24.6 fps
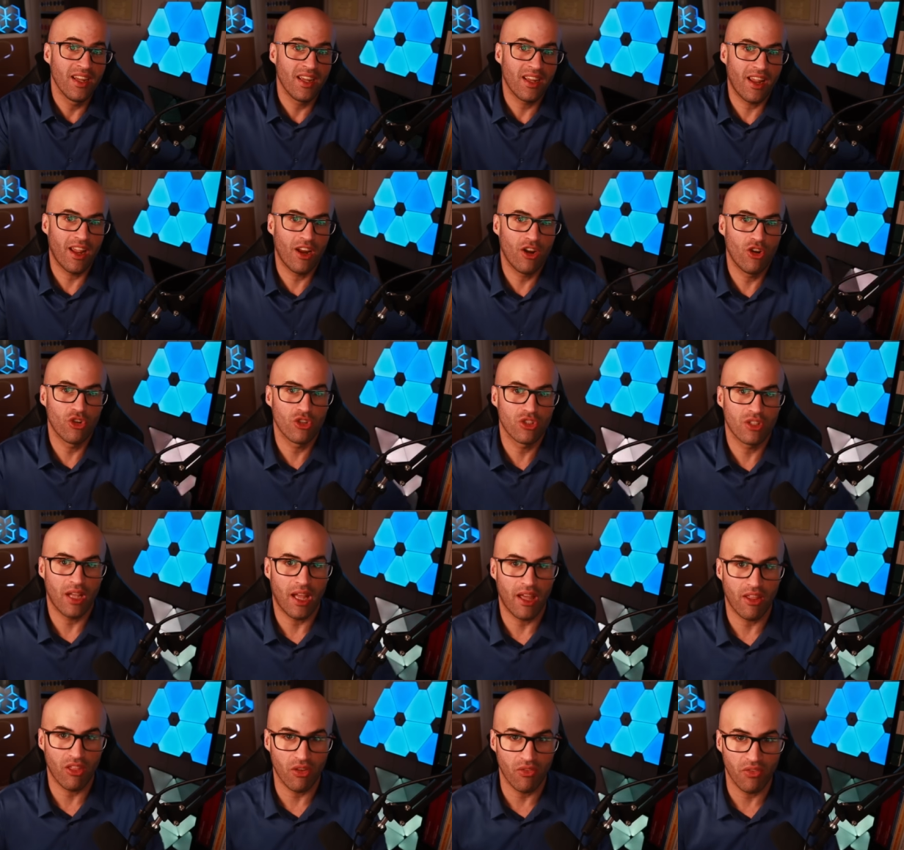que los
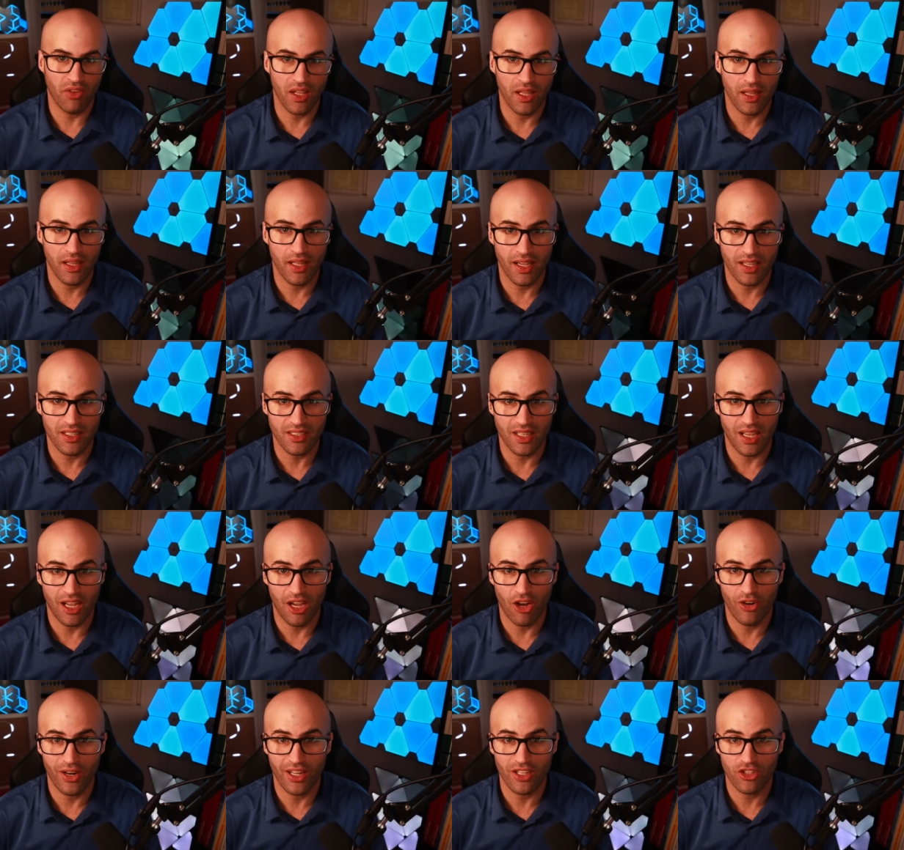azofitas
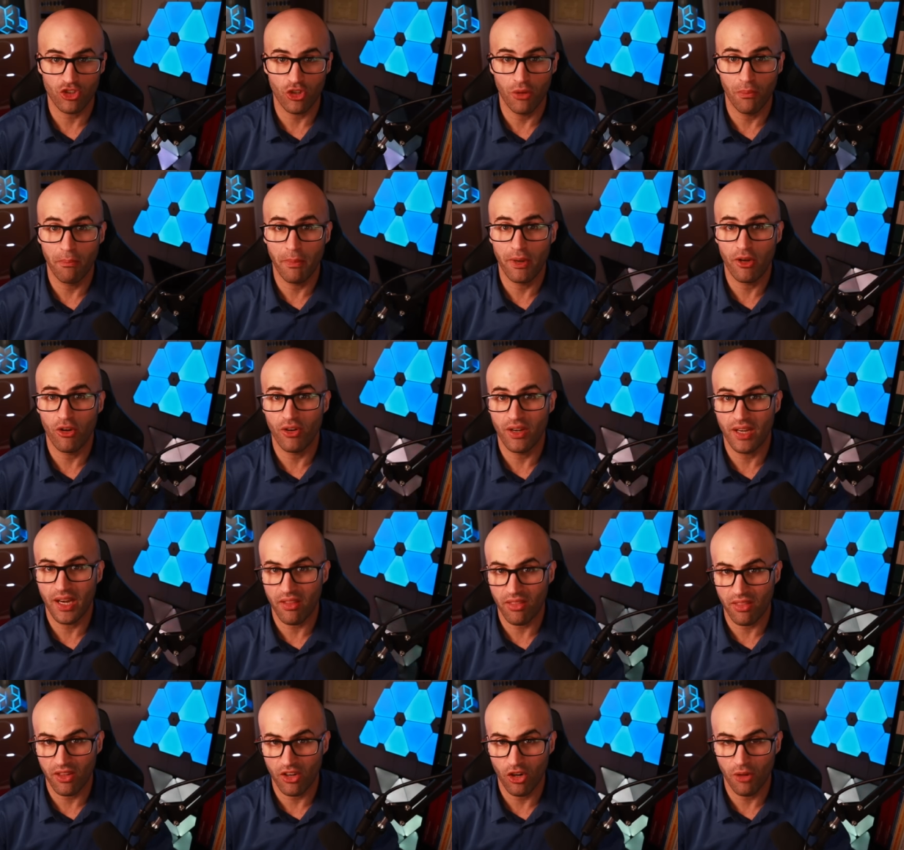ahora son menos
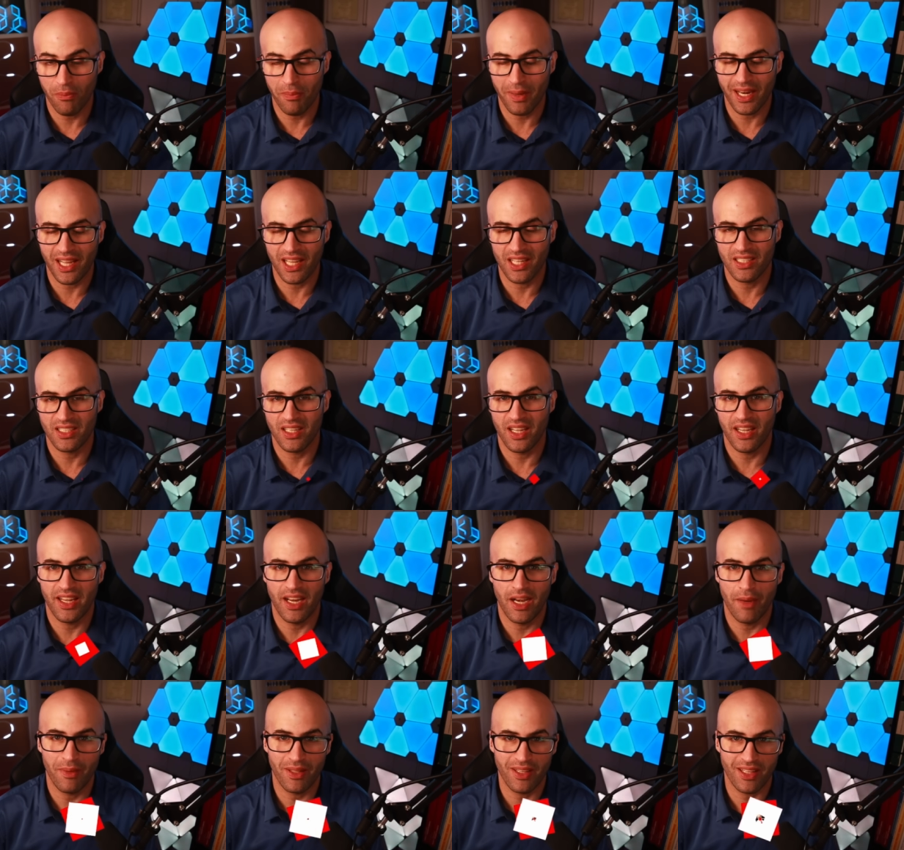nazis, ¿no? Para que se
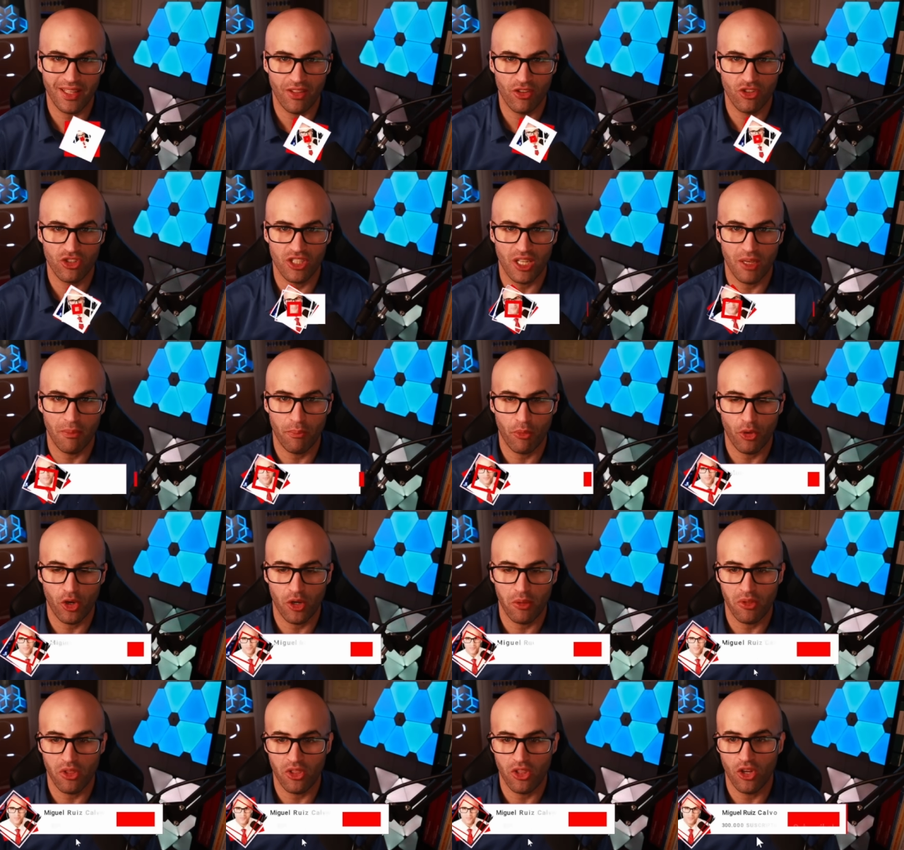haya levantado esa
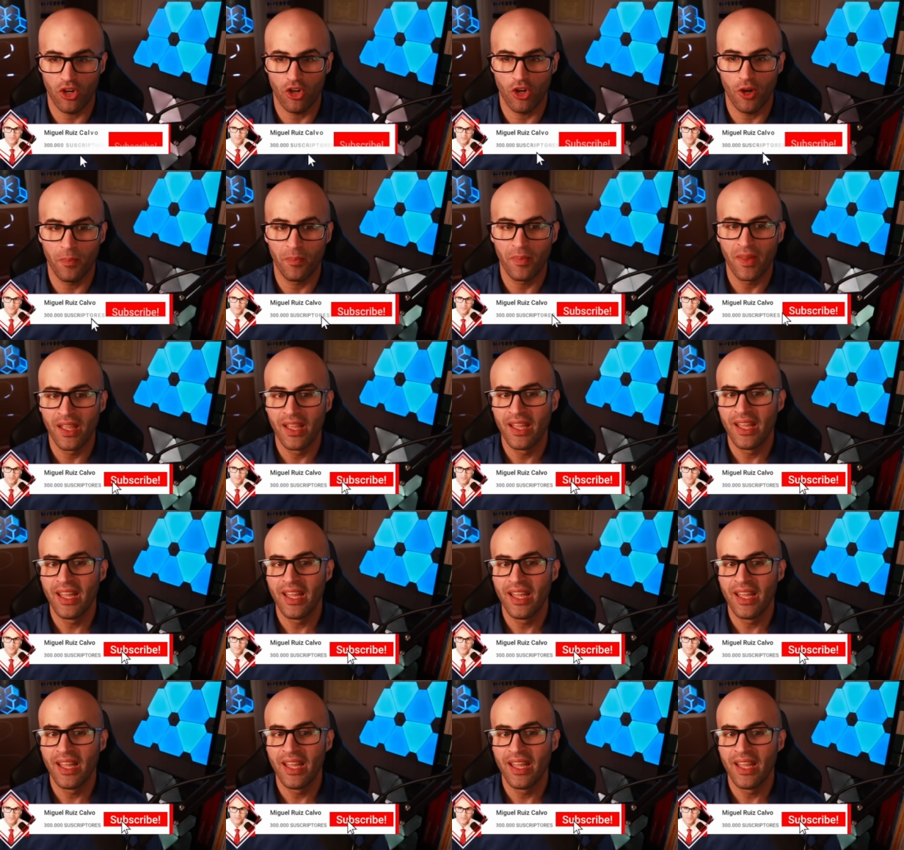prohibición, ¿no?